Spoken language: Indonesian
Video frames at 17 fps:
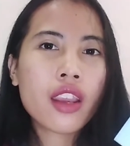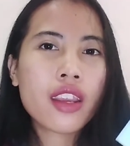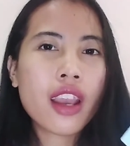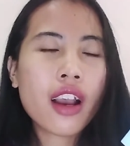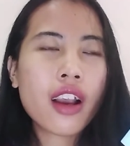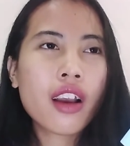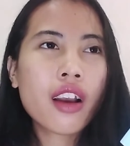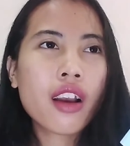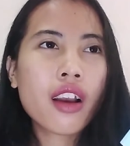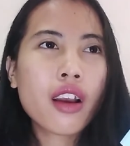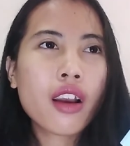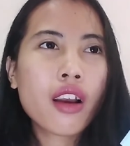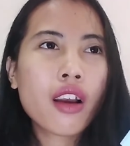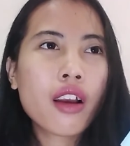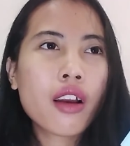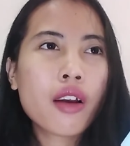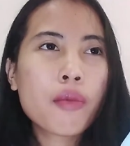yang
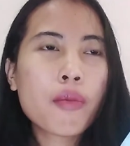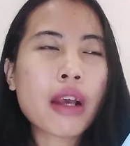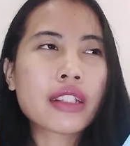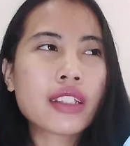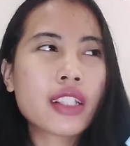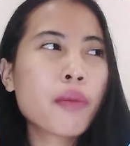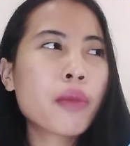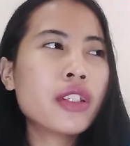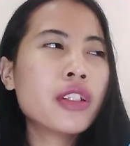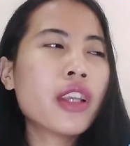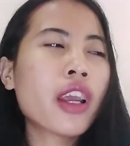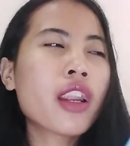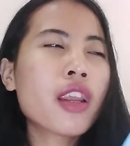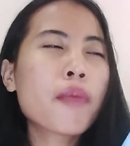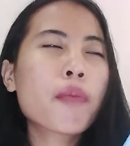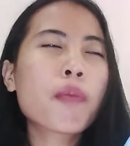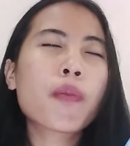masih
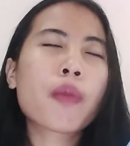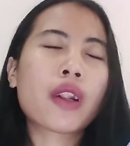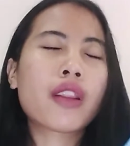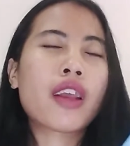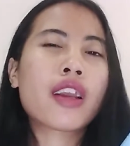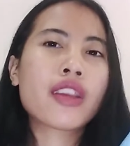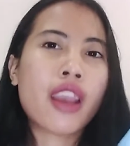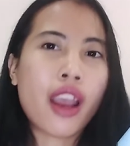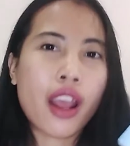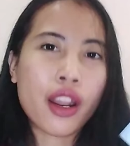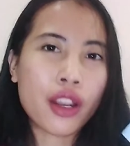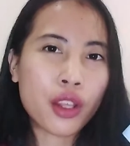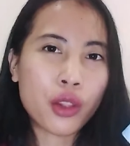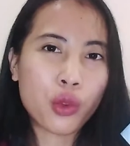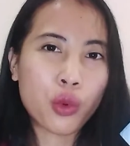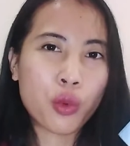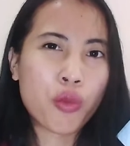menjadi
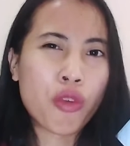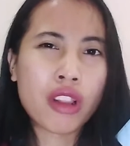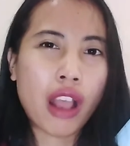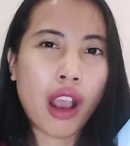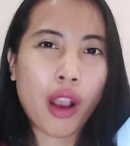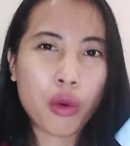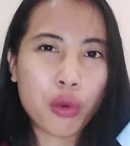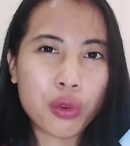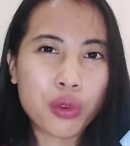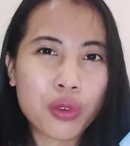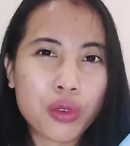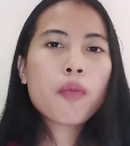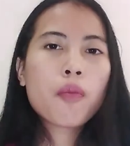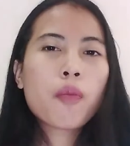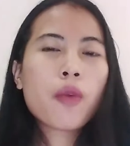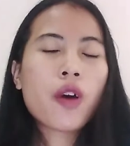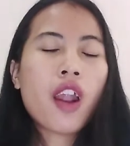pertanyaan gitu buat aku.
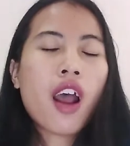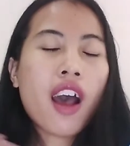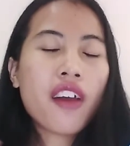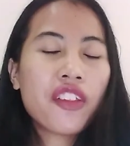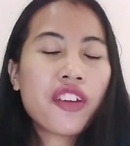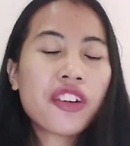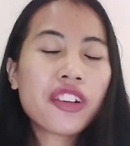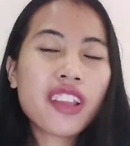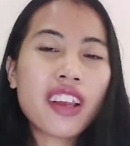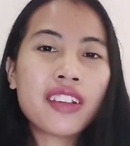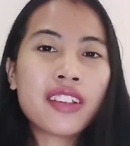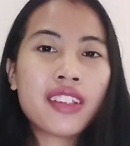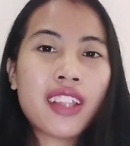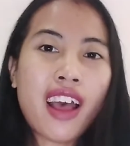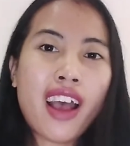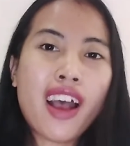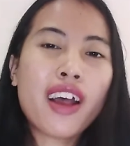But other
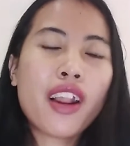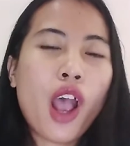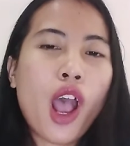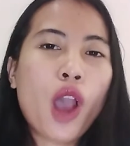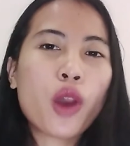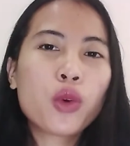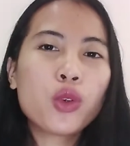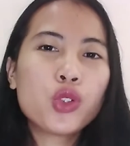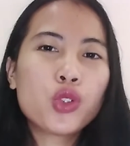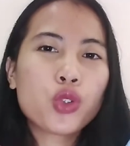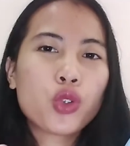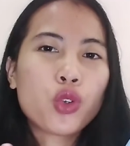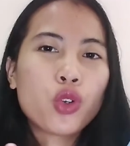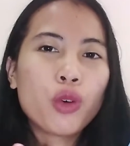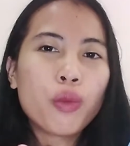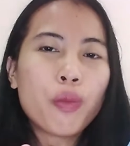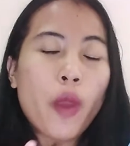than that, aku
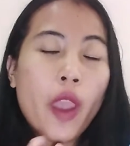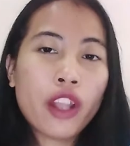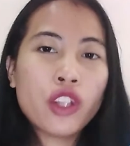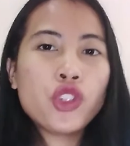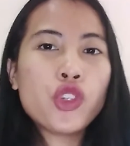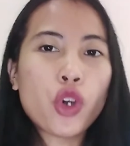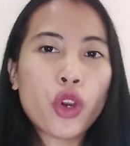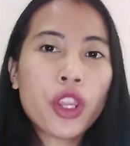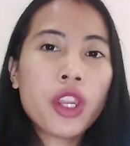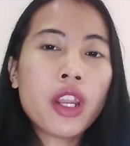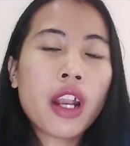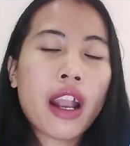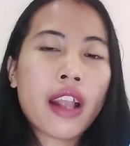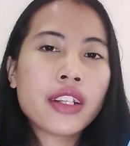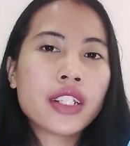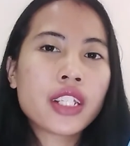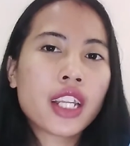cukup enjoy
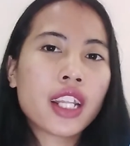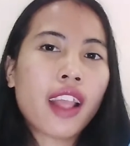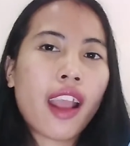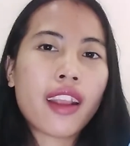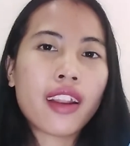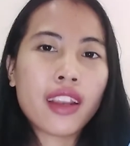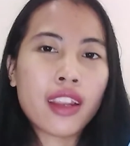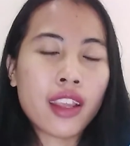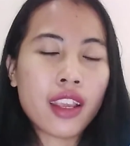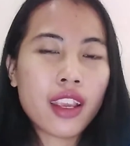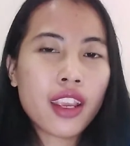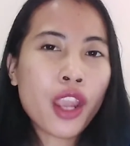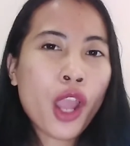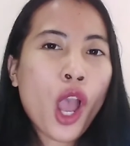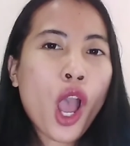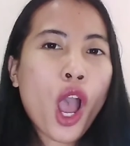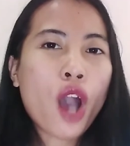dengan cerita ini.
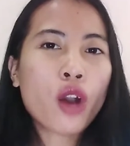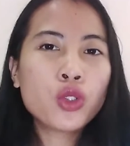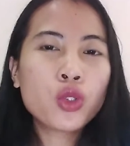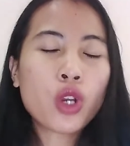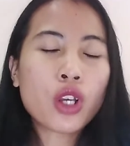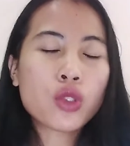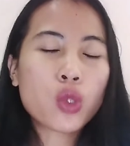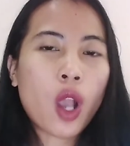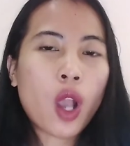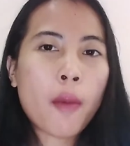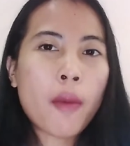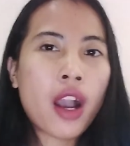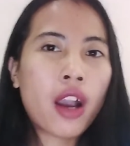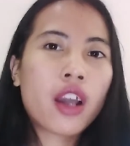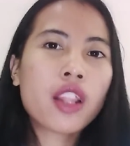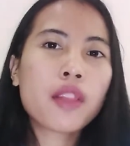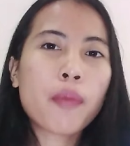Aku juga suka
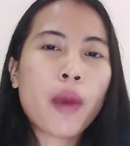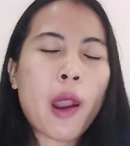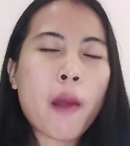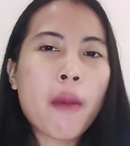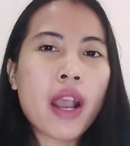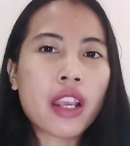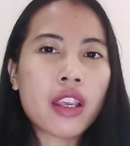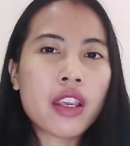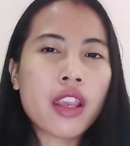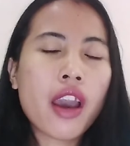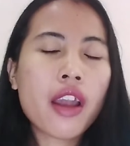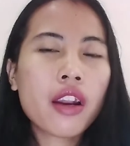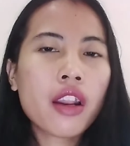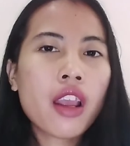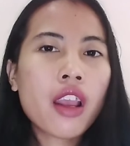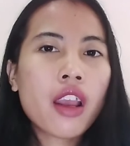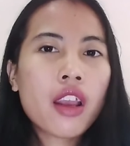banget pada
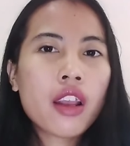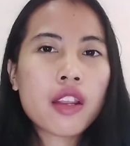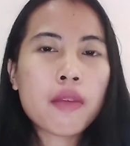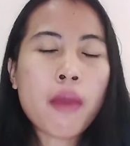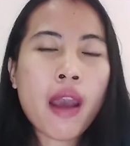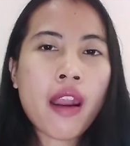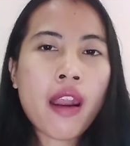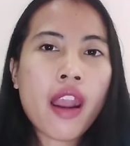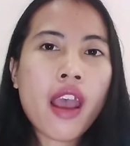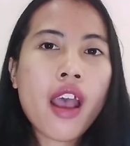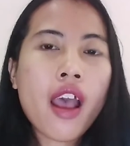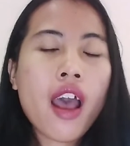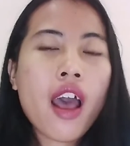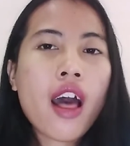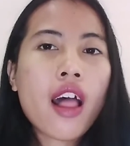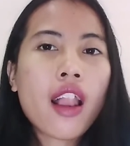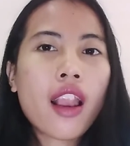bagian
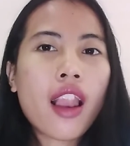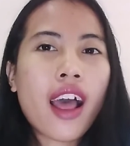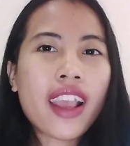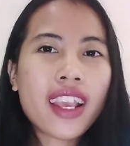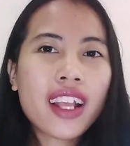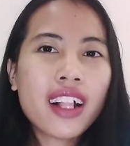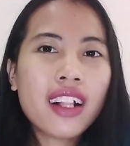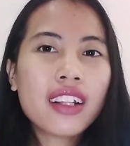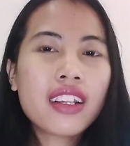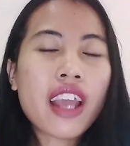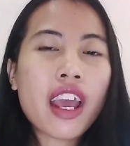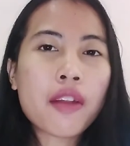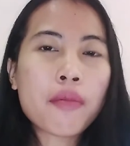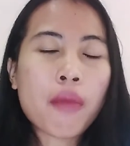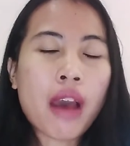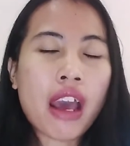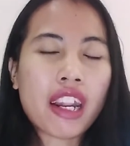dimana Lyle
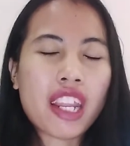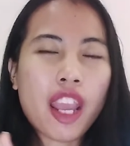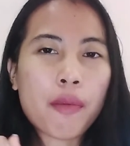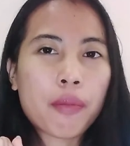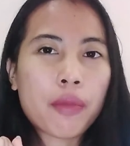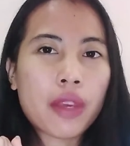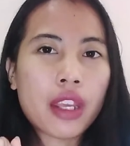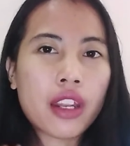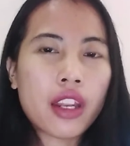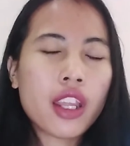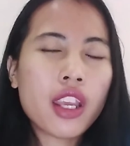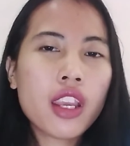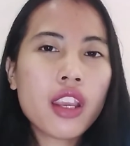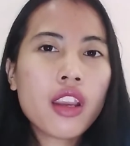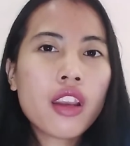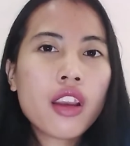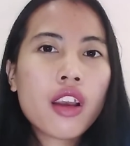dan Mariam
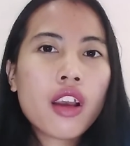ini